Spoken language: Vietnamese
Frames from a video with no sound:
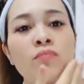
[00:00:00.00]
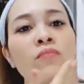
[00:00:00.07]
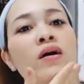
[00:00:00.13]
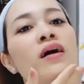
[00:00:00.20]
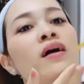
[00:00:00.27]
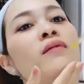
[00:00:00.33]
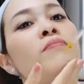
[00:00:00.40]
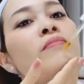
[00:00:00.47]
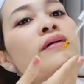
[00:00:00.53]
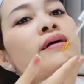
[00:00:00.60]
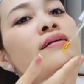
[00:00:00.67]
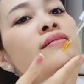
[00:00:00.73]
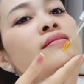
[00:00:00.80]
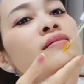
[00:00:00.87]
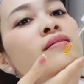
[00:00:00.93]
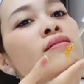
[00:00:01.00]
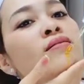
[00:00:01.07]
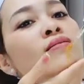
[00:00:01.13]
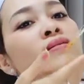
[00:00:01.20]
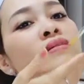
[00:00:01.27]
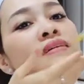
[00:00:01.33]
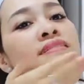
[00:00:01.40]
tổng hợp cái lượng
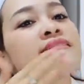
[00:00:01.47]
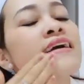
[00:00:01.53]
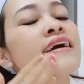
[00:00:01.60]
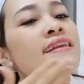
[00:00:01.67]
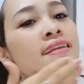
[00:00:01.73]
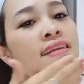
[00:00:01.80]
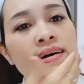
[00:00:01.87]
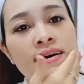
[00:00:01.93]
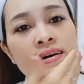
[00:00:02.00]
collagen